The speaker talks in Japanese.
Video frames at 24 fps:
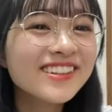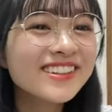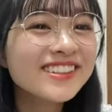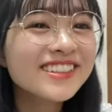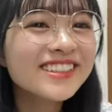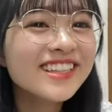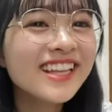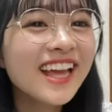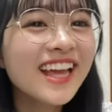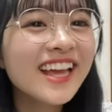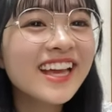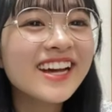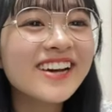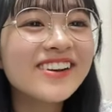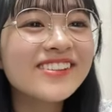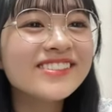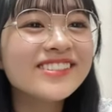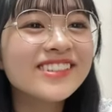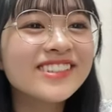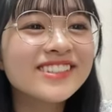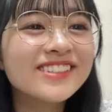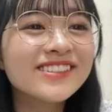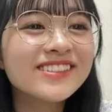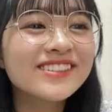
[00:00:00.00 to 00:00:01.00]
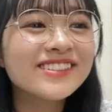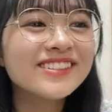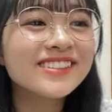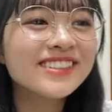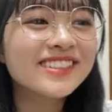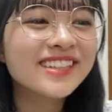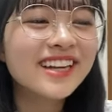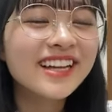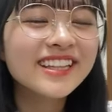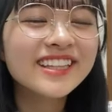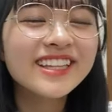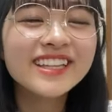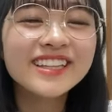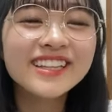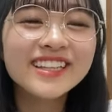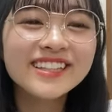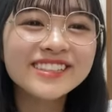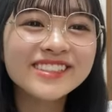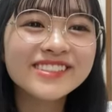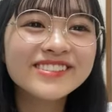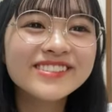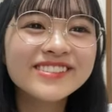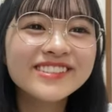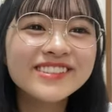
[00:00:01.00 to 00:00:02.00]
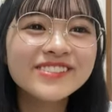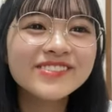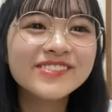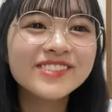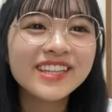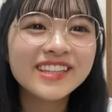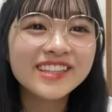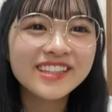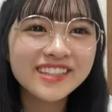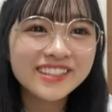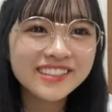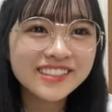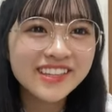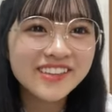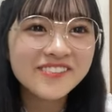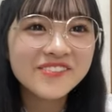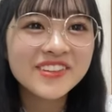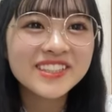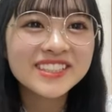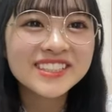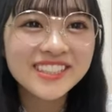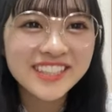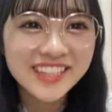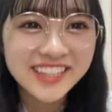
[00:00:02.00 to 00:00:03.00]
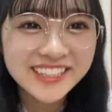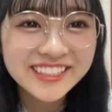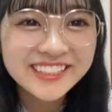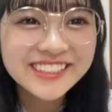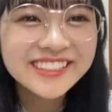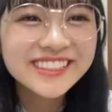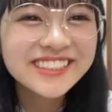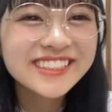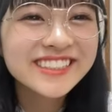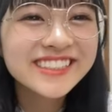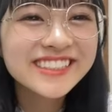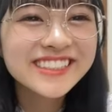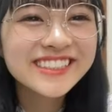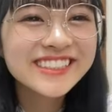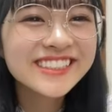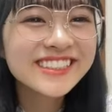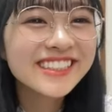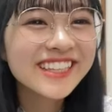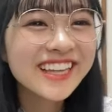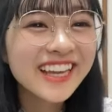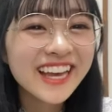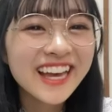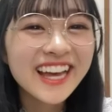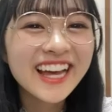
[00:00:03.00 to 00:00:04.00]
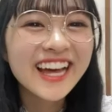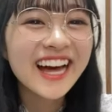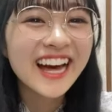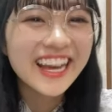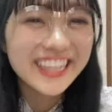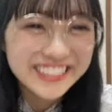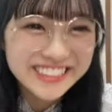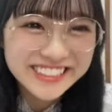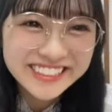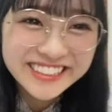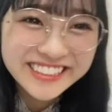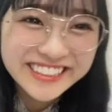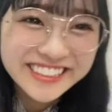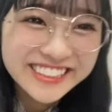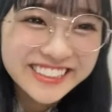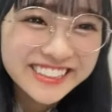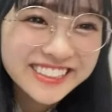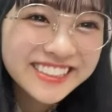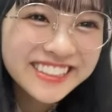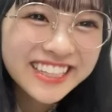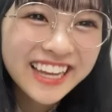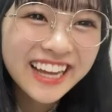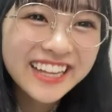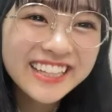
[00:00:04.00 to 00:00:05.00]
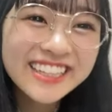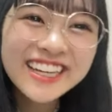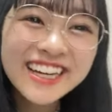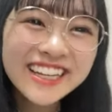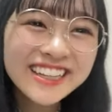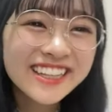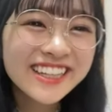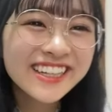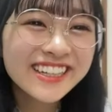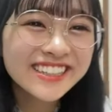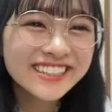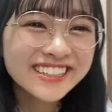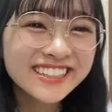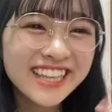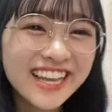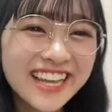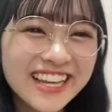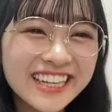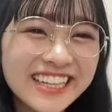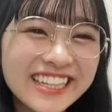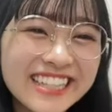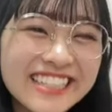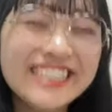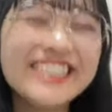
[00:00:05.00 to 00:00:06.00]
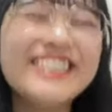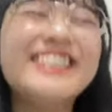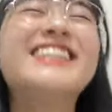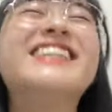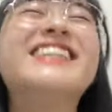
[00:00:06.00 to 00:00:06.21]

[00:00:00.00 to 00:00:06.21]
んな笑顔の方でショールームやってる人いますかはい。ありがとうございます。